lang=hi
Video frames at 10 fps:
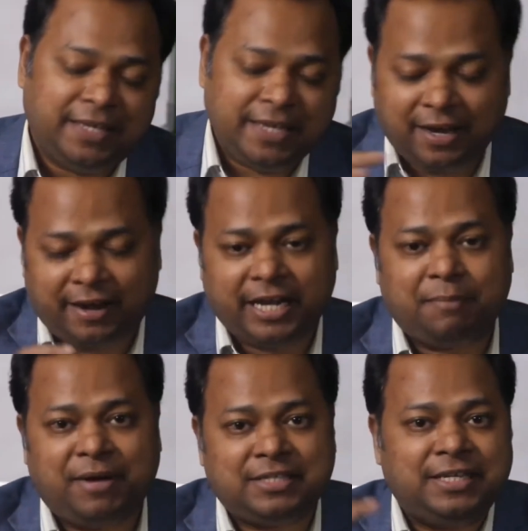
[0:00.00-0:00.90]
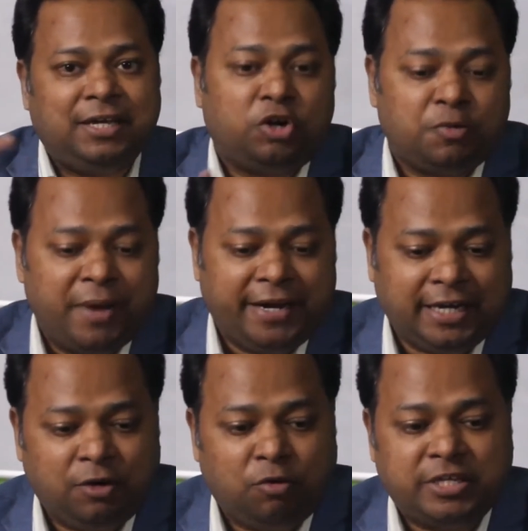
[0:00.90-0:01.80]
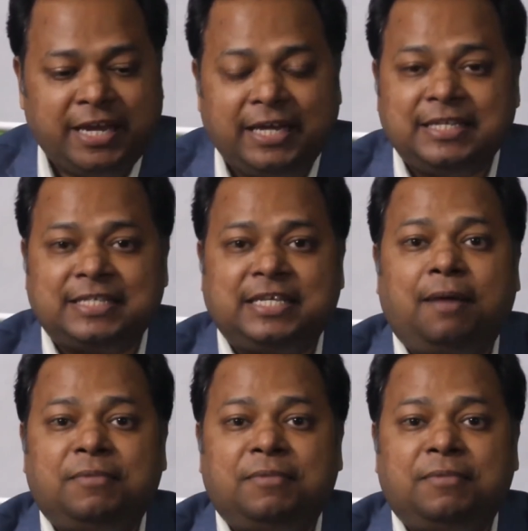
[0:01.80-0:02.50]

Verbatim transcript: ये करने के बाद सेल ऑटोमेटिकली हो जाएगी जैसे आप